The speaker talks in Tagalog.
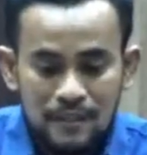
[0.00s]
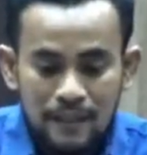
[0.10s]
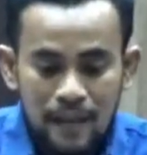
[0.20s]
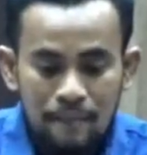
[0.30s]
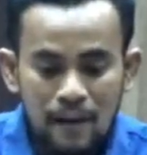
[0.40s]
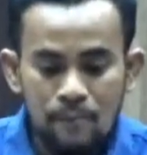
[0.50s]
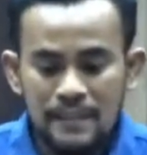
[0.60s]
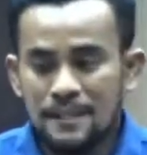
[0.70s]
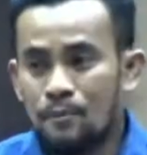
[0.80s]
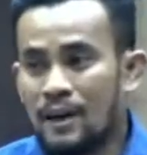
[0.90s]
Uh, bago
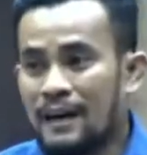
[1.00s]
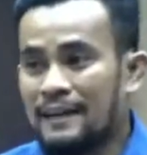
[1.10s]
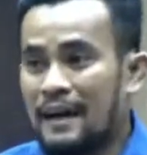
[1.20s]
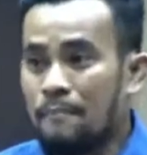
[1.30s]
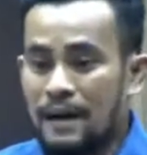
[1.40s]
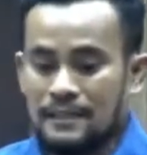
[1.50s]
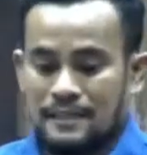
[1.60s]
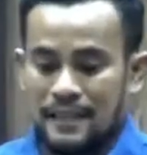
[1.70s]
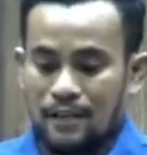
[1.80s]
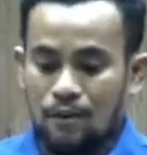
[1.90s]
magsimula ang laban,
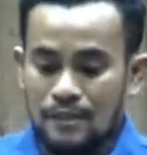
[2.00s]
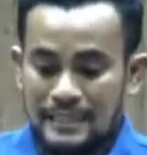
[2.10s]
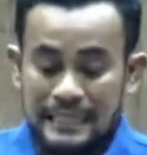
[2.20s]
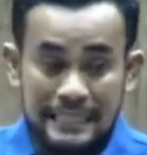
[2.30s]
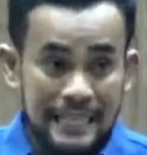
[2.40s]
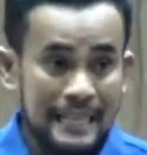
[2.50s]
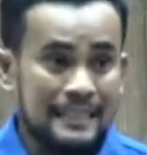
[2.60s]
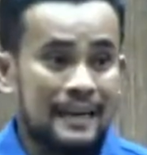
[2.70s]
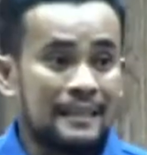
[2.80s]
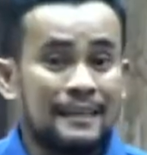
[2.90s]
si Constantine at
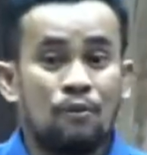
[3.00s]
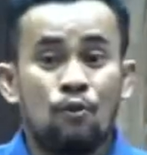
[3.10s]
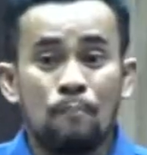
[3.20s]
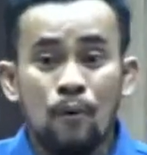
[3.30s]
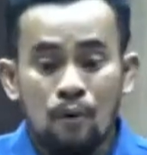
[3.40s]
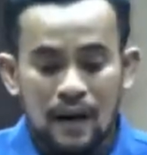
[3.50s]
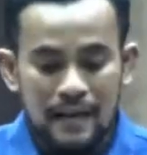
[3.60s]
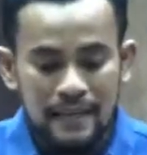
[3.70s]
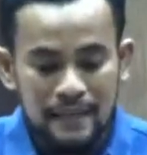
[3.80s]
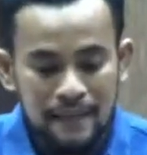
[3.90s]
ang kanyang hukbo
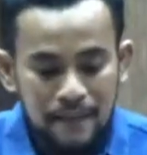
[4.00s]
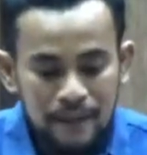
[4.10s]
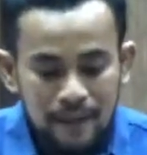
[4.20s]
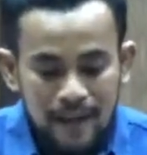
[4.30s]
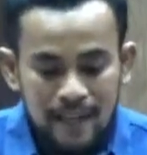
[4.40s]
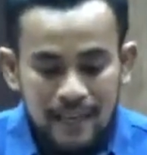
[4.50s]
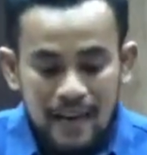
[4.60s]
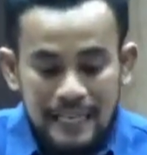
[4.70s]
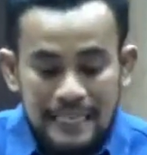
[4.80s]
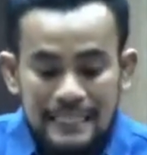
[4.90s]
ay uh,
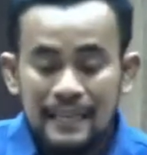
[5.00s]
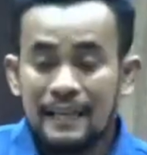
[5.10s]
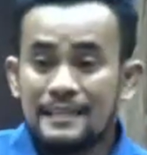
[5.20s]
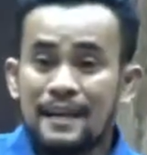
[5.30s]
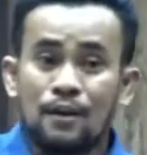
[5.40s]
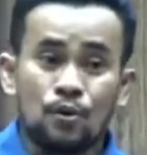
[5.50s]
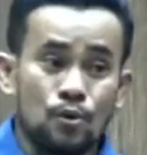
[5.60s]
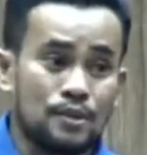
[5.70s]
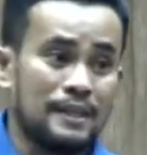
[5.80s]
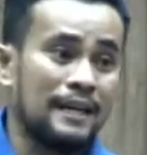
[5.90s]
nakakita ng isang
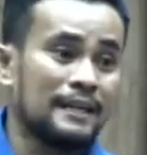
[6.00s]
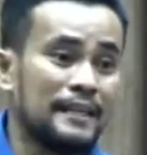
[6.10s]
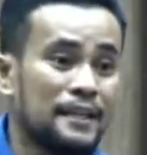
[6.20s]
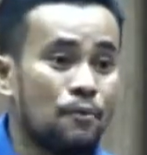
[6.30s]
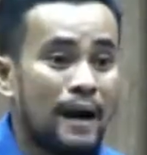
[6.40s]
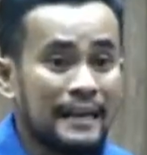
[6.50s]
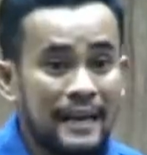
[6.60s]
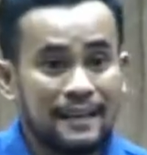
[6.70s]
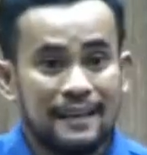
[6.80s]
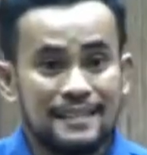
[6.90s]
cross na
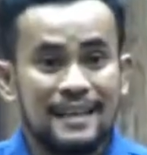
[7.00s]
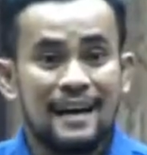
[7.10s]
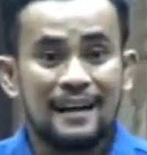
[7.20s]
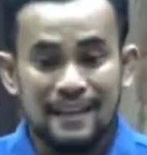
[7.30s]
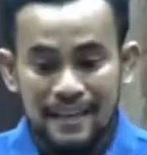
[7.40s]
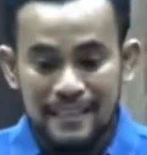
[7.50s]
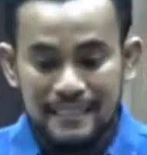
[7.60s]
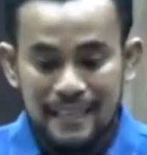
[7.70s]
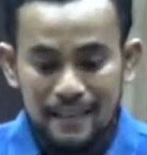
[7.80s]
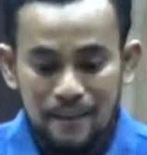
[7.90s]
nagliliwanag uh, sa
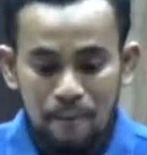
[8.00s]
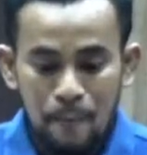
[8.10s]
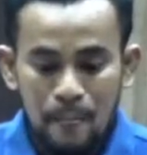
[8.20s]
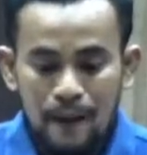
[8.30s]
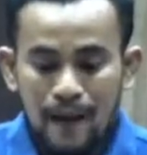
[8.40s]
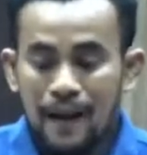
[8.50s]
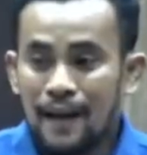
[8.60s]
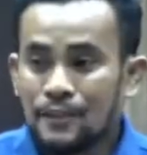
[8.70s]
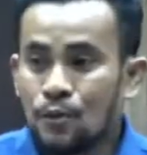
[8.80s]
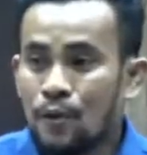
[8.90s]
kalangitan.
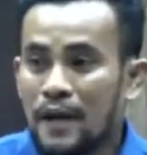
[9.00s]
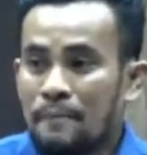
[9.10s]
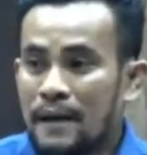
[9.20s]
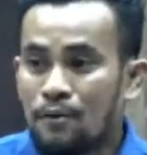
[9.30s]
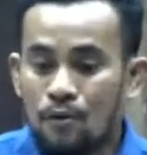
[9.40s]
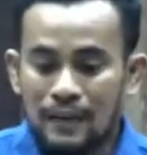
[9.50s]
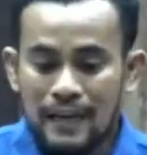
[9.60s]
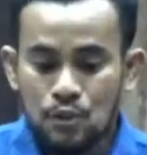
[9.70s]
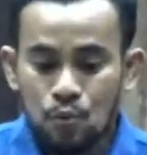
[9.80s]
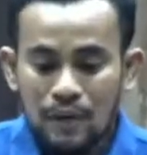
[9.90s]
Uh, ito ay mayroong
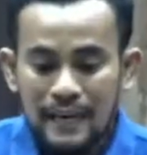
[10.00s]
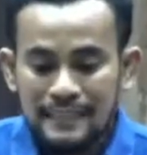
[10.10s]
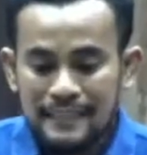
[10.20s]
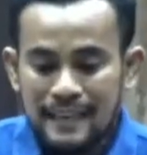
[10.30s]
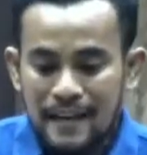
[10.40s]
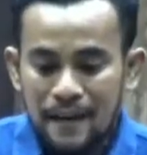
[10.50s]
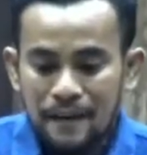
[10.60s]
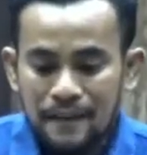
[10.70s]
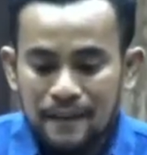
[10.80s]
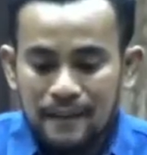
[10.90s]
nakasulat na
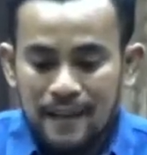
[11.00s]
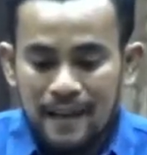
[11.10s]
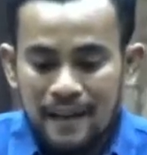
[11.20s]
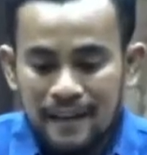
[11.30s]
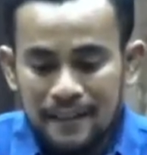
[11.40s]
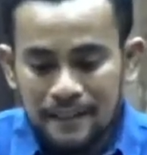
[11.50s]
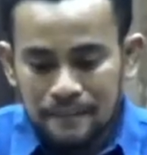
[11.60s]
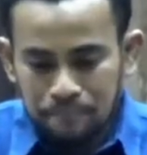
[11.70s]
uh,